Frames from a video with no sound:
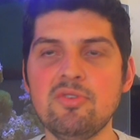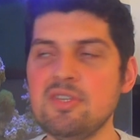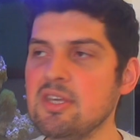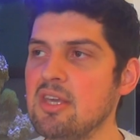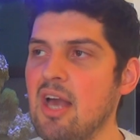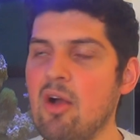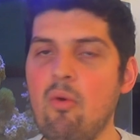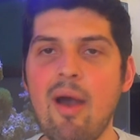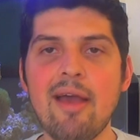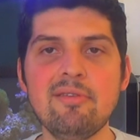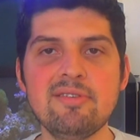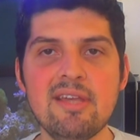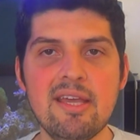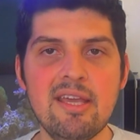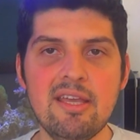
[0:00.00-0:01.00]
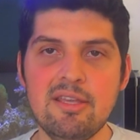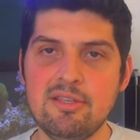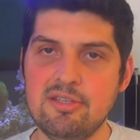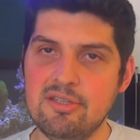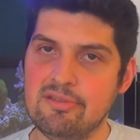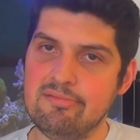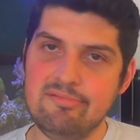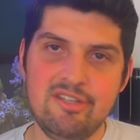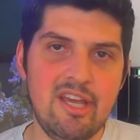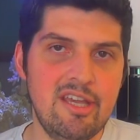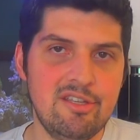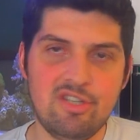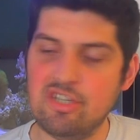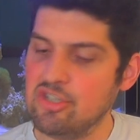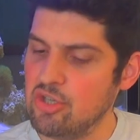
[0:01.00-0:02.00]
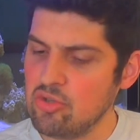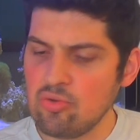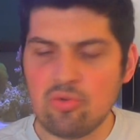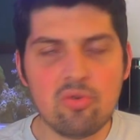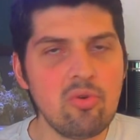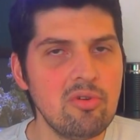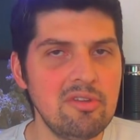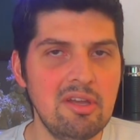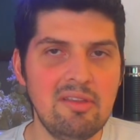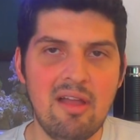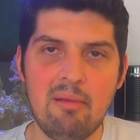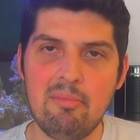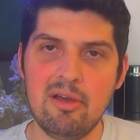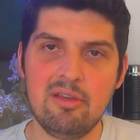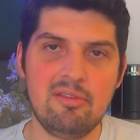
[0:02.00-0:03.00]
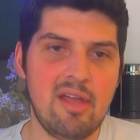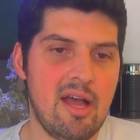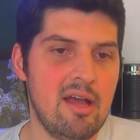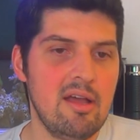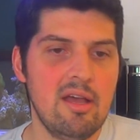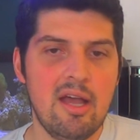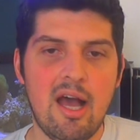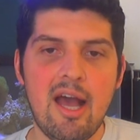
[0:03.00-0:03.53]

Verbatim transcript: conseguir aquários aí Gente, de tudo quanto é tamanho, tá?